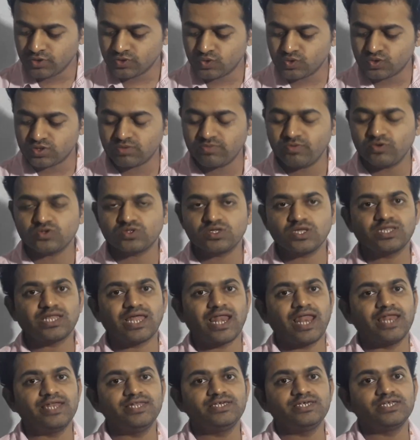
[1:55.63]
तो उस समय उसने
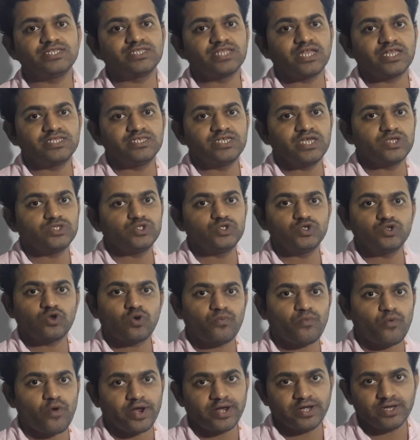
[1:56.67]
दलाली कितना दिया जीरो